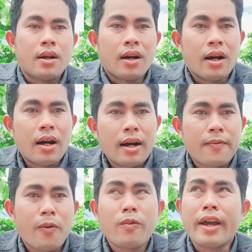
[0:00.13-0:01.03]
À,
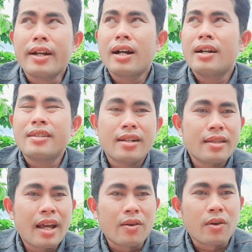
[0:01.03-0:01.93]
Phong Nguyễn à, xin
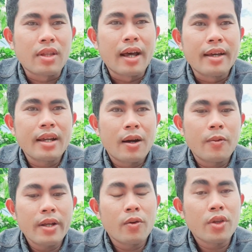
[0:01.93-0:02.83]
kính chào toàn thể à,
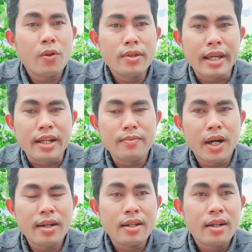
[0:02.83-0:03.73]
quý cô chú anh chị kính
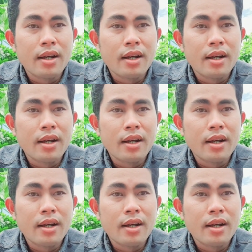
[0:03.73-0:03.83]
mến.